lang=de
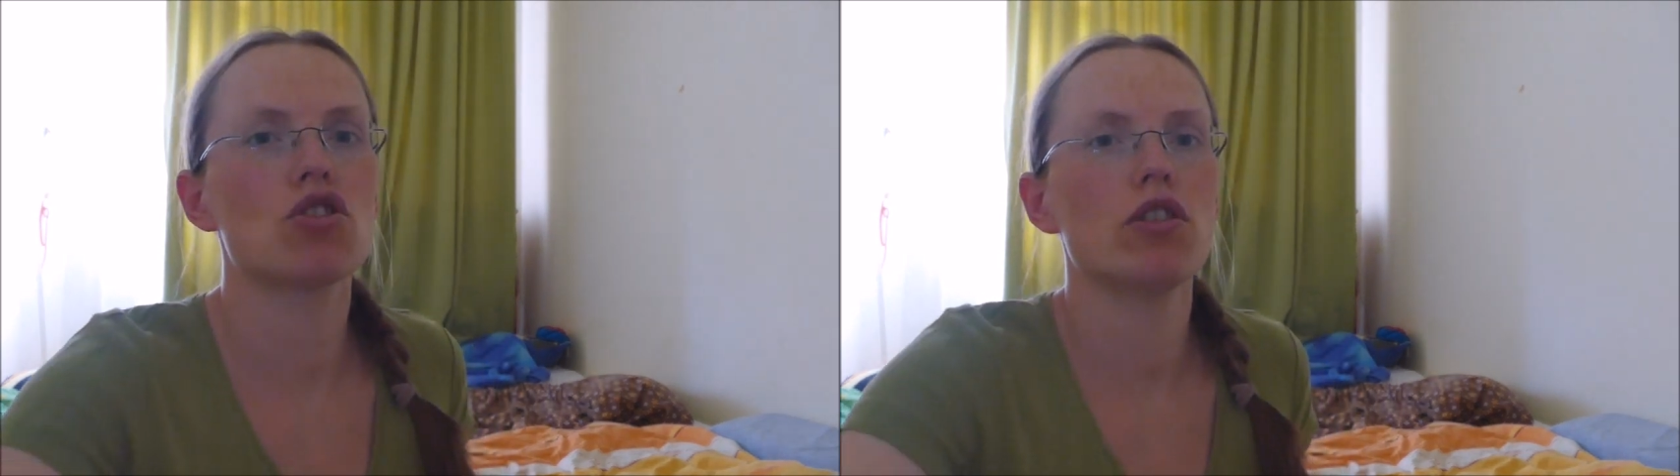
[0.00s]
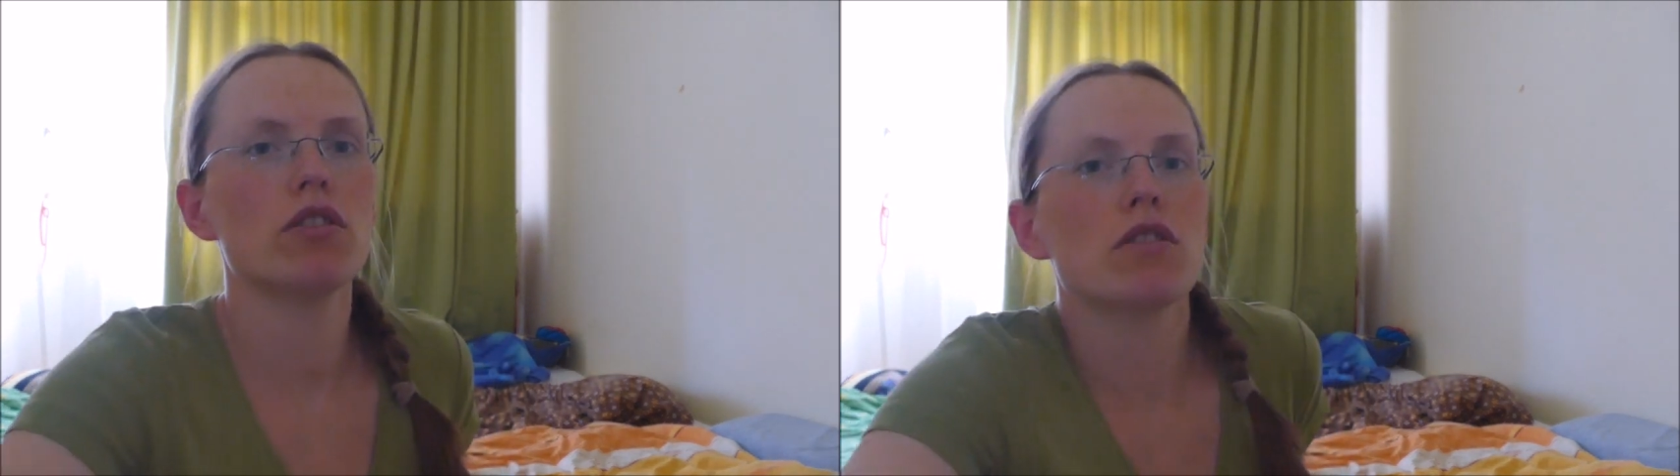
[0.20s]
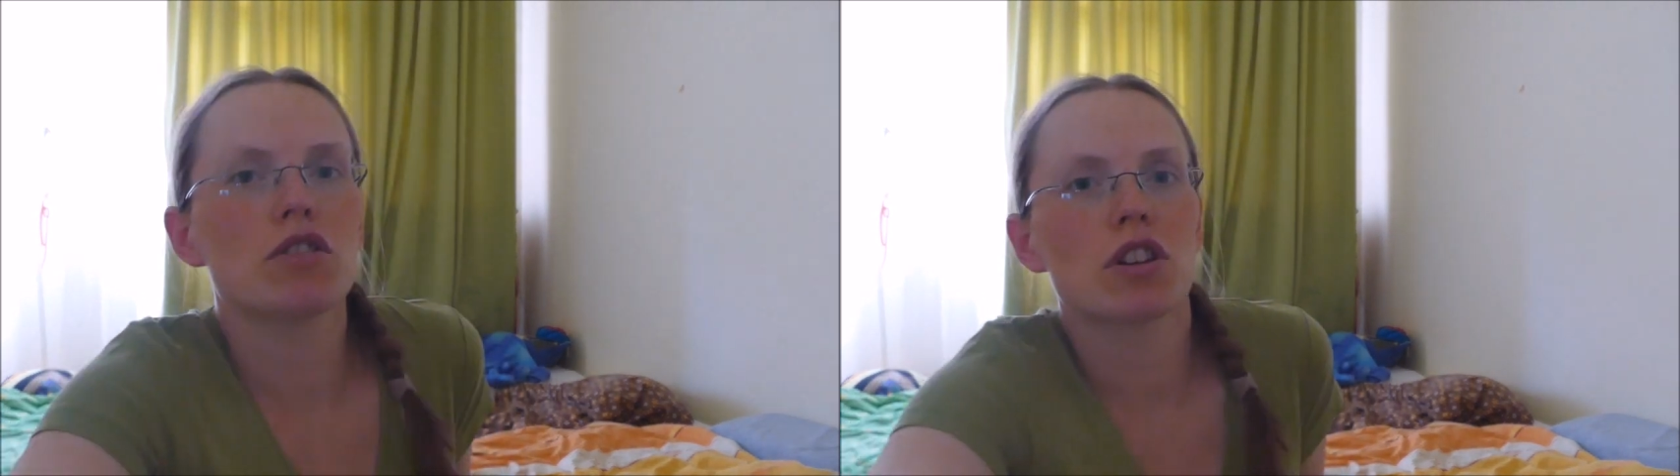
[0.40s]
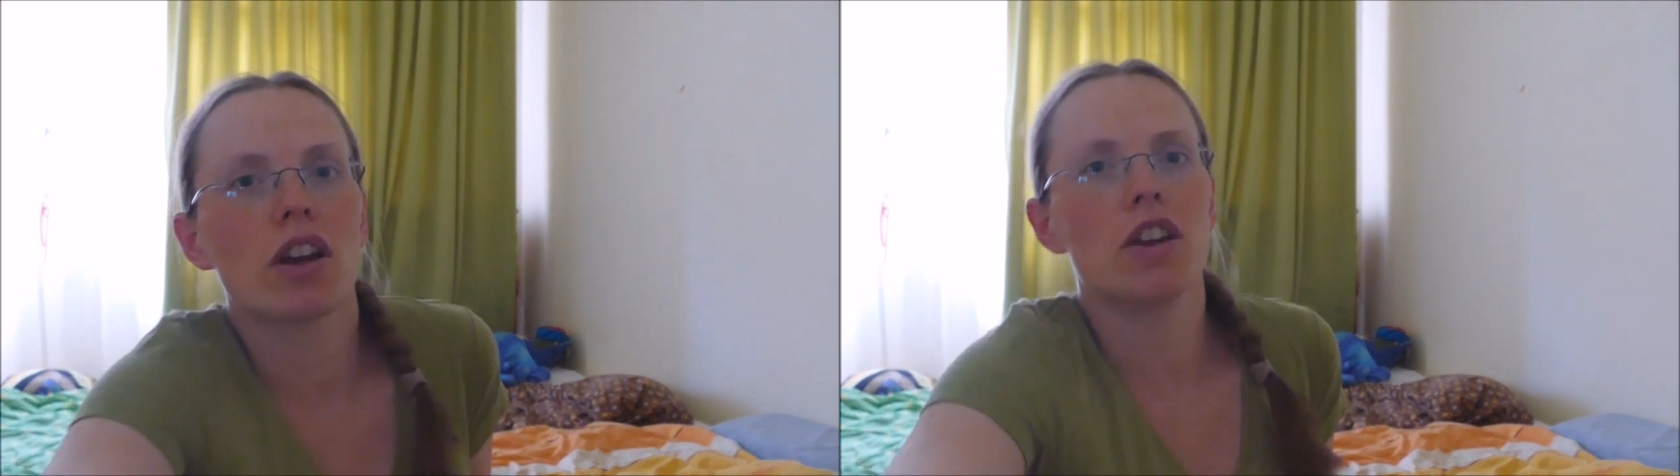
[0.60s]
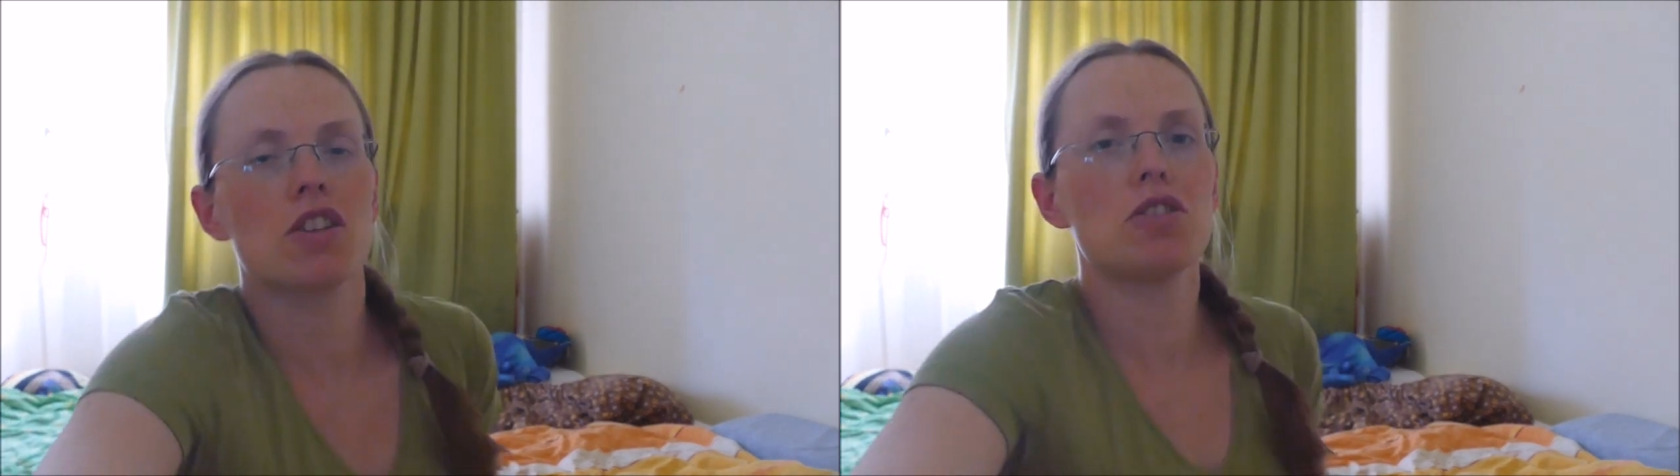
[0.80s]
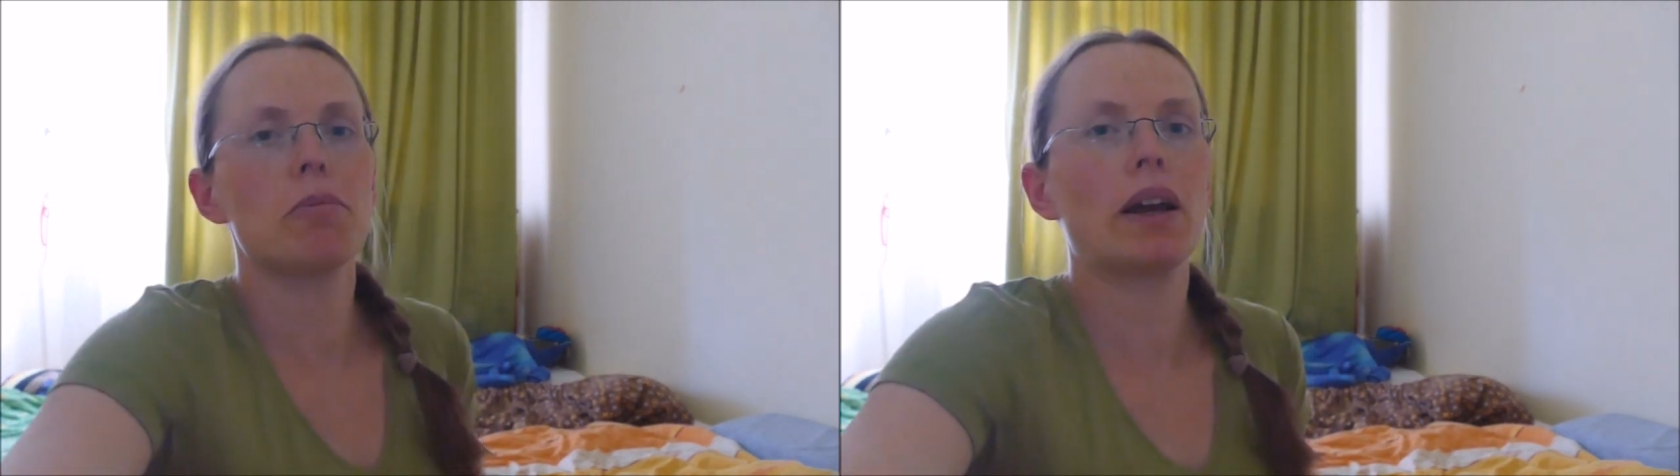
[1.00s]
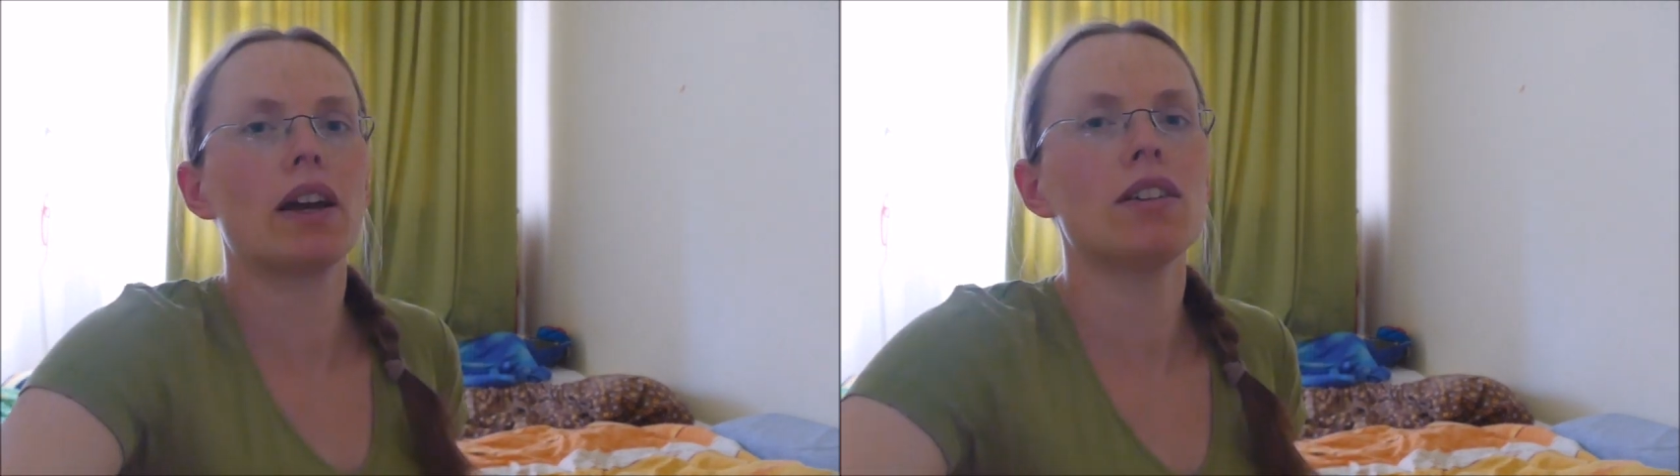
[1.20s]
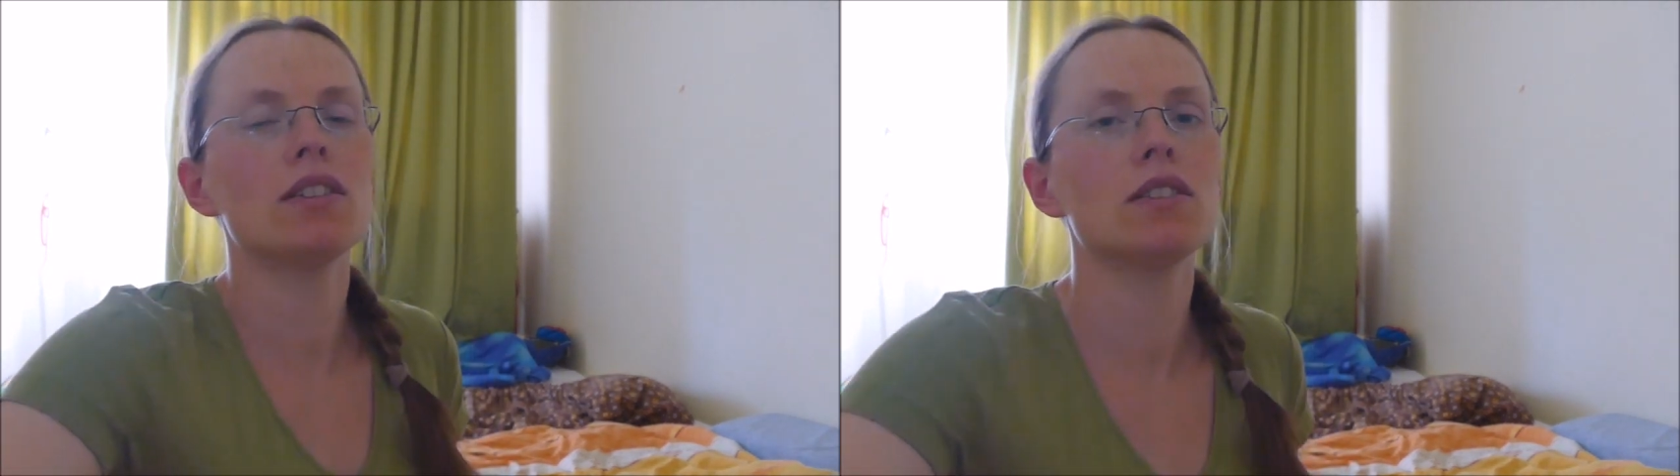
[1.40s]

schön. Ich kann echt nicht meckern.